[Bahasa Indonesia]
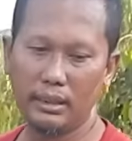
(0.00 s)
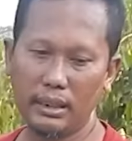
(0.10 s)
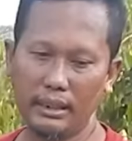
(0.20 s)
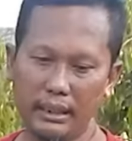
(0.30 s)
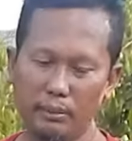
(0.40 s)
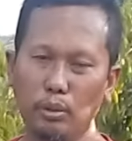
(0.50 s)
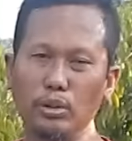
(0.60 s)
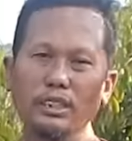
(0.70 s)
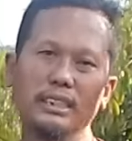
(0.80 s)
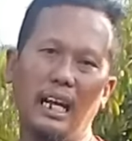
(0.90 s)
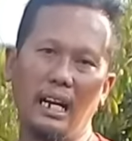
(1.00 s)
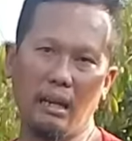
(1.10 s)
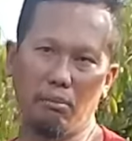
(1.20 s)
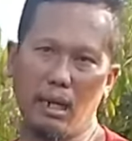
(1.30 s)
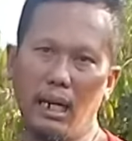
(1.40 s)
jadi ini proses yang
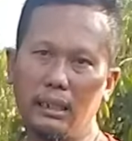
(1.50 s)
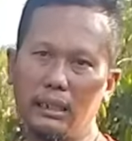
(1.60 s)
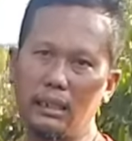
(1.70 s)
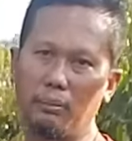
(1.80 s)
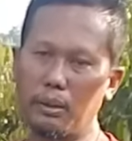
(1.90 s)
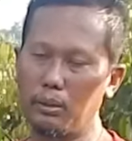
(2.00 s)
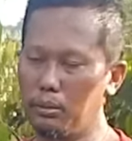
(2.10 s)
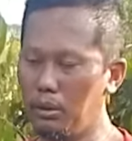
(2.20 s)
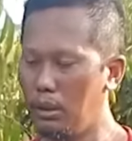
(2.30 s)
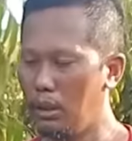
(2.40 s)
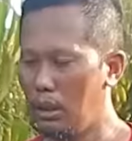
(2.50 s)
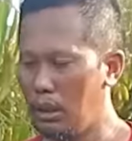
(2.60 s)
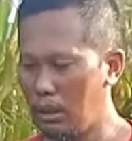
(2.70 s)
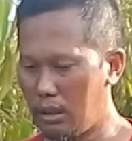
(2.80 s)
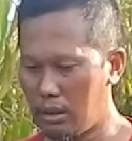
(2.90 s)
lama tidak perlu
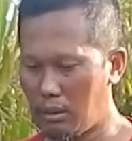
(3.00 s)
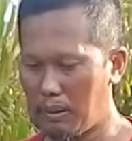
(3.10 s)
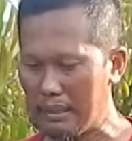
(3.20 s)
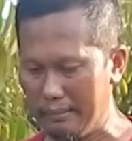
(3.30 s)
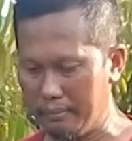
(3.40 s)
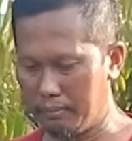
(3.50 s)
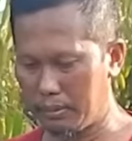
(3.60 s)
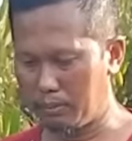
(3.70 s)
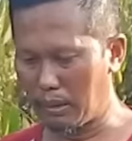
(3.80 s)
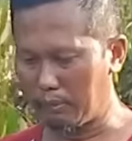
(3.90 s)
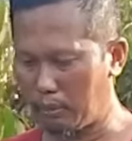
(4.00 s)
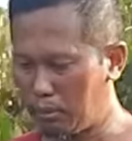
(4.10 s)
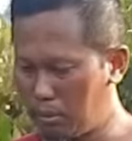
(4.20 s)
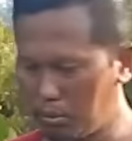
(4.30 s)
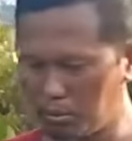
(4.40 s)
uh, apa tidak
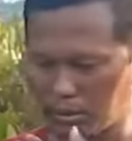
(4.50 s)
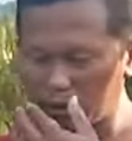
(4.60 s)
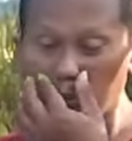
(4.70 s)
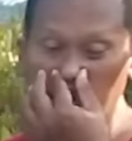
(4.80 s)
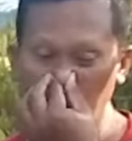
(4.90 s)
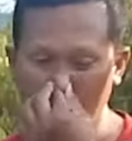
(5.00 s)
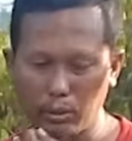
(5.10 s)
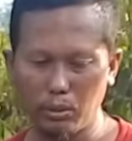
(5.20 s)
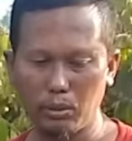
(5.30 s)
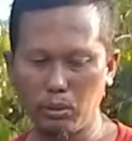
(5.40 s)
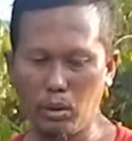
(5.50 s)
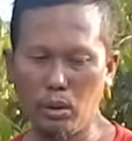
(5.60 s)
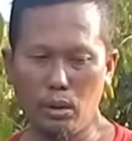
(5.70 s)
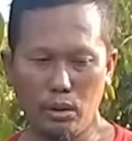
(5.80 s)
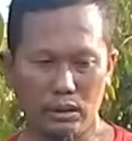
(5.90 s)
perlu susu atau
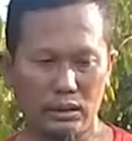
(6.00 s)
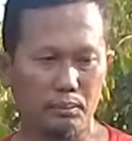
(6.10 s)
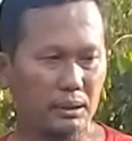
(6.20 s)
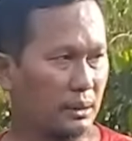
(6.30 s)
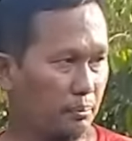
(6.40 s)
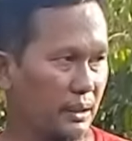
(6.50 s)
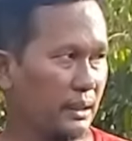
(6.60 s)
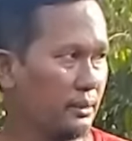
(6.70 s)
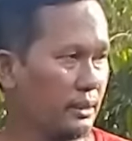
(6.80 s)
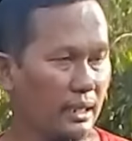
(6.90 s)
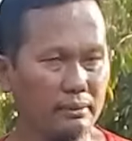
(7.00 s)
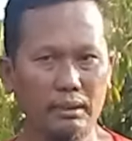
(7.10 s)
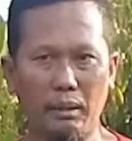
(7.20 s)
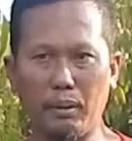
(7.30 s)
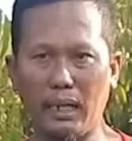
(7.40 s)
cepat-cepat gitu ya
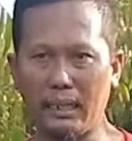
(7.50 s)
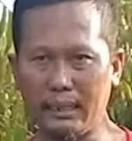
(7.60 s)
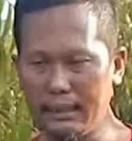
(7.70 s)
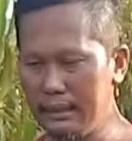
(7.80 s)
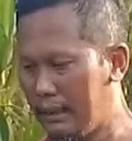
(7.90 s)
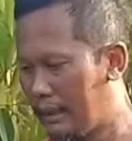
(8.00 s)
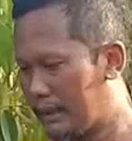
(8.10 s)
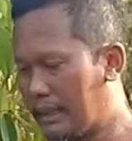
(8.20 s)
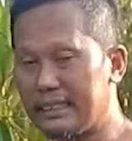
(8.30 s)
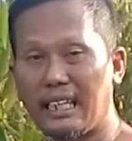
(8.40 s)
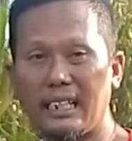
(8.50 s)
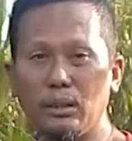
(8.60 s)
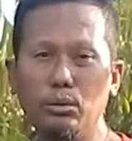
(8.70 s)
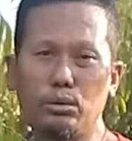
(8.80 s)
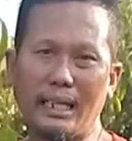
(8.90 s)
apalagi dengan cara
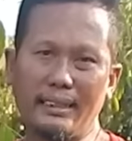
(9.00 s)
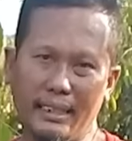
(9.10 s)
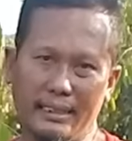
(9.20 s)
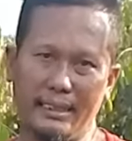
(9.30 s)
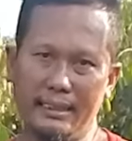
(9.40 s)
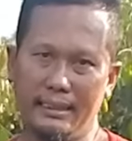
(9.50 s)
gulutan tadi